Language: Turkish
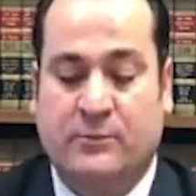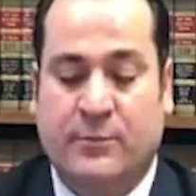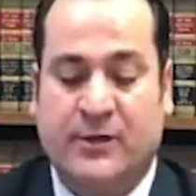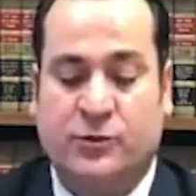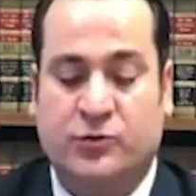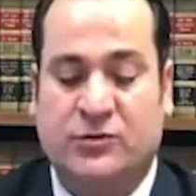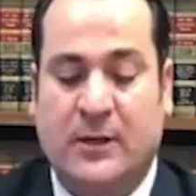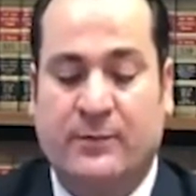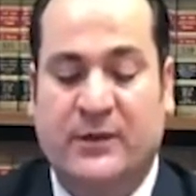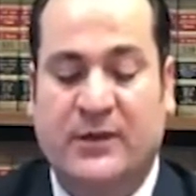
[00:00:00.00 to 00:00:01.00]

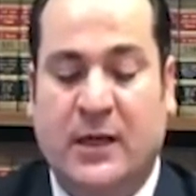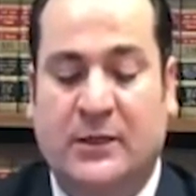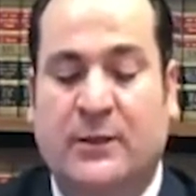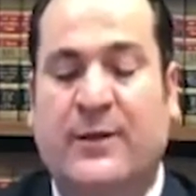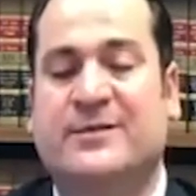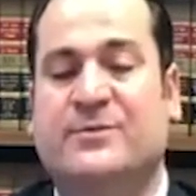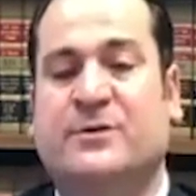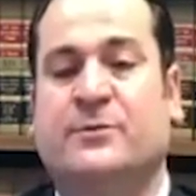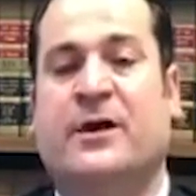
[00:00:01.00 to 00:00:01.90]
başvursam yine alamaz mıyım